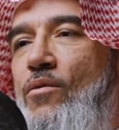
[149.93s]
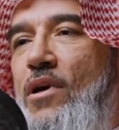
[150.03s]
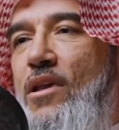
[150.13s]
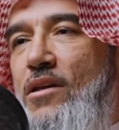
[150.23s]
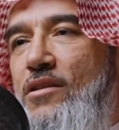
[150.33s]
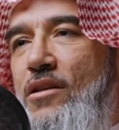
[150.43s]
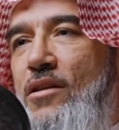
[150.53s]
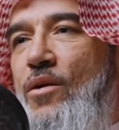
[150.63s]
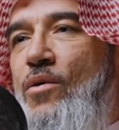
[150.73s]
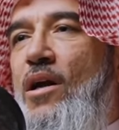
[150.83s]
واكثر
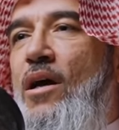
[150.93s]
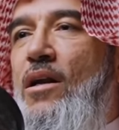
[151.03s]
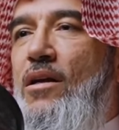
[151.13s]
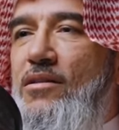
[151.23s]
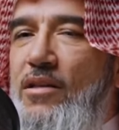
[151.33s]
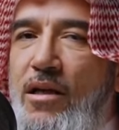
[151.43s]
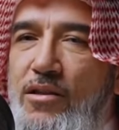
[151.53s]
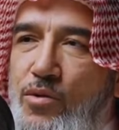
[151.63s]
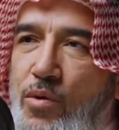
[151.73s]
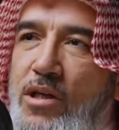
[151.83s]
شده وقرارنا صار
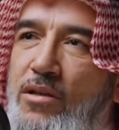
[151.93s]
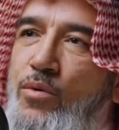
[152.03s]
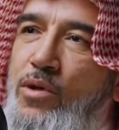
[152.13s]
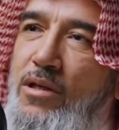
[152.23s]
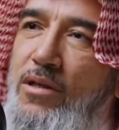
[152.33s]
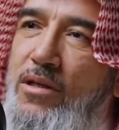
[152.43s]
شويه طويل